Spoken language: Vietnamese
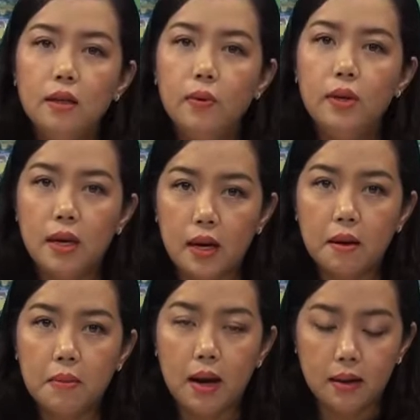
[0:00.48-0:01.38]
Thưa quý vị và
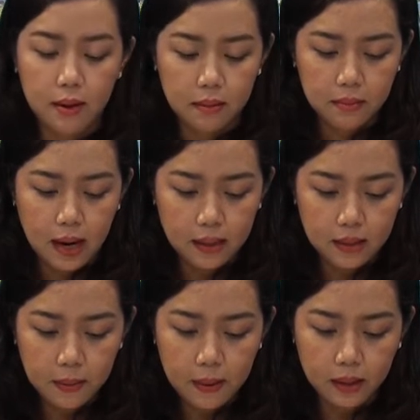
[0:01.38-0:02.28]
các bạn,
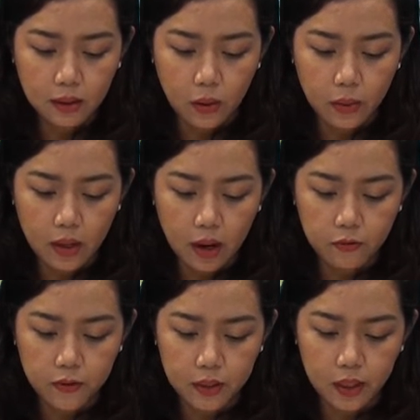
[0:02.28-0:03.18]
Ban chấp hành Hội khuyến
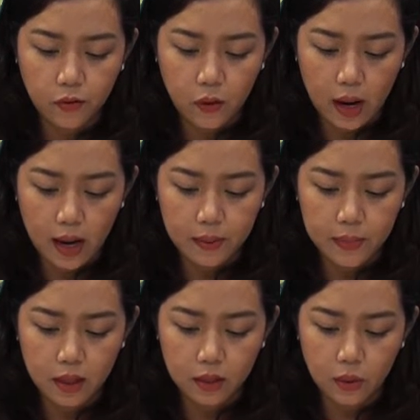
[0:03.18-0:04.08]
học phường Châu Phú A
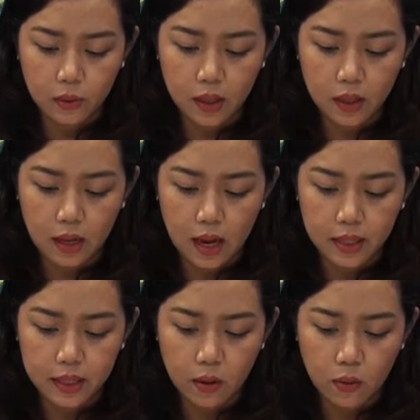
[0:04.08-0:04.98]
vừa tổ chức
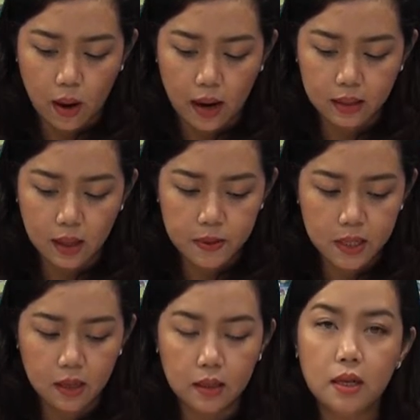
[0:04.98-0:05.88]
lễ trao quà tiếp
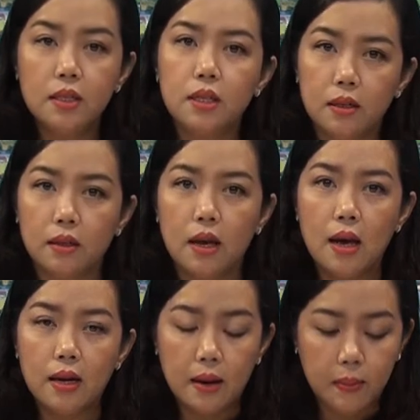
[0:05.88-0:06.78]
sức đến trường
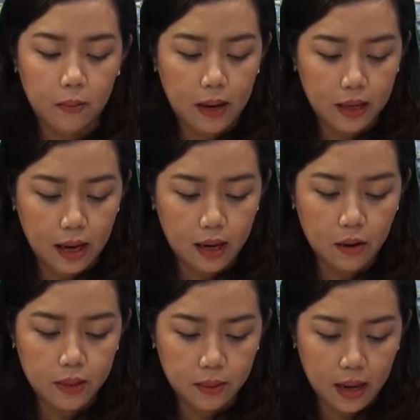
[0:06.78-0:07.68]
năm học
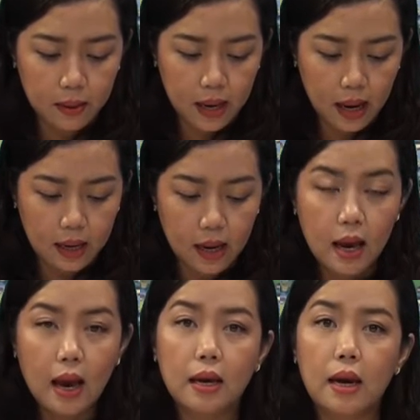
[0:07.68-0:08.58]

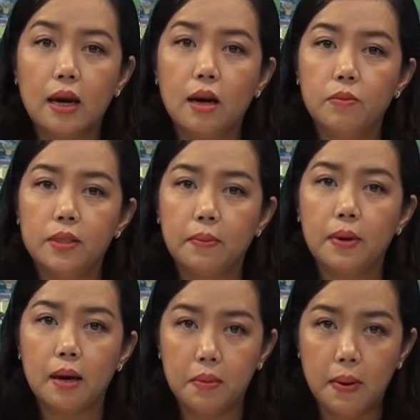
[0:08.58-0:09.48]

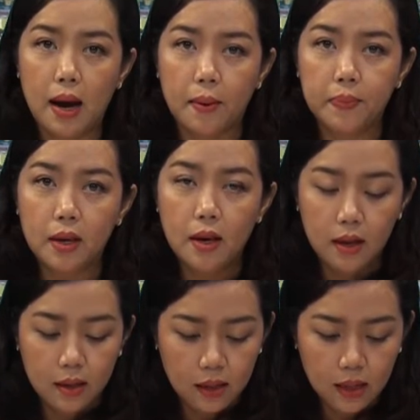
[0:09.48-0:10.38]
2022-2023.
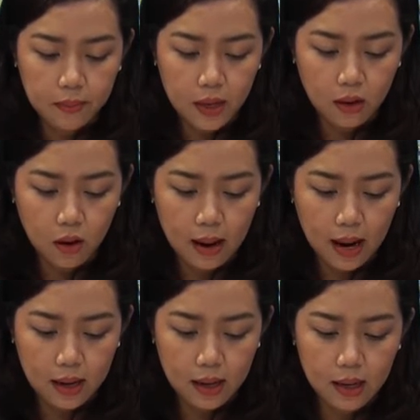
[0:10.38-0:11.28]
Đến tham dự có
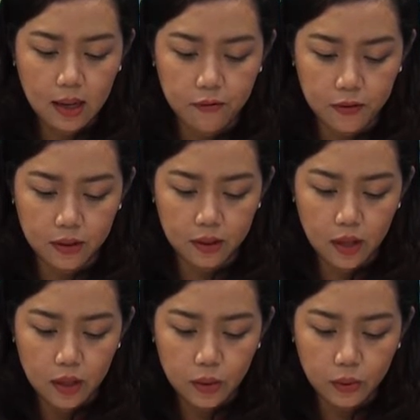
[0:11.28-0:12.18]
bà Lý Kỳ Phượng,
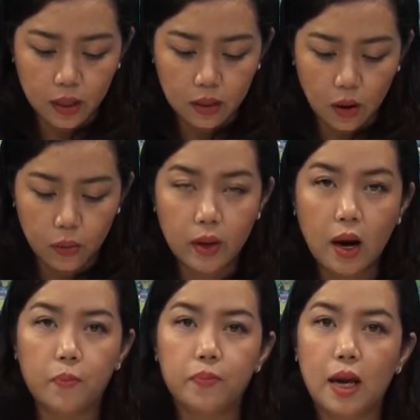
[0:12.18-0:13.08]
Chủ tịch Hội khuyến
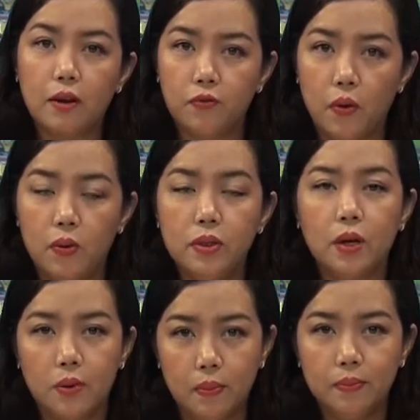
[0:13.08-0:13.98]
học thành phố
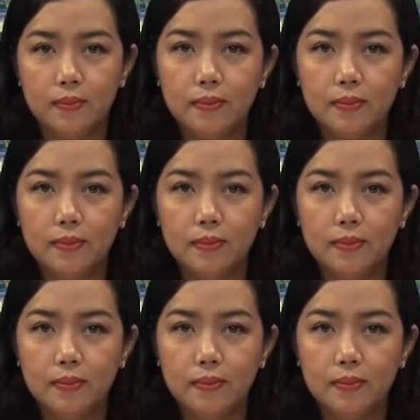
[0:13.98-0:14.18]
Châu Đốc.